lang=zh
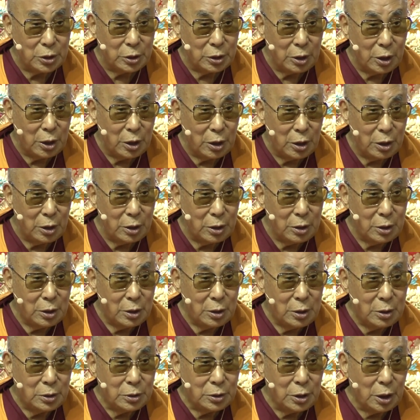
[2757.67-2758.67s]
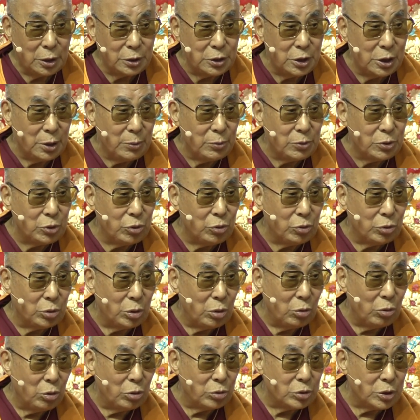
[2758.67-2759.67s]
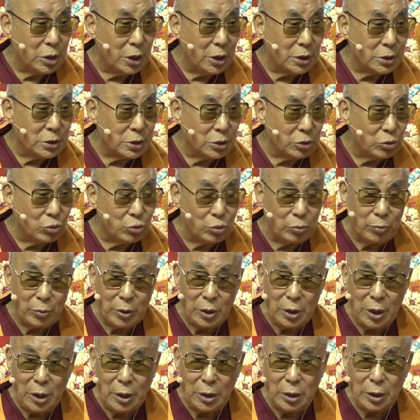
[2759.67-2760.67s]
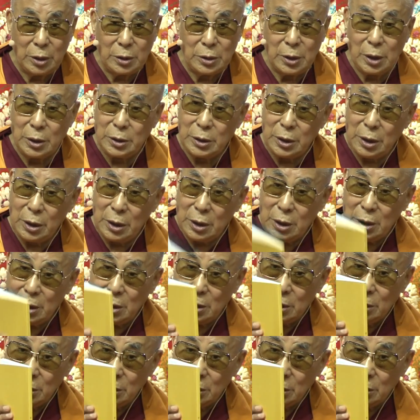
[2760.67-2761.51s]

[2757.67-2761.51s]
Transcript: 教授，也就菩提心。那菩提心的修炼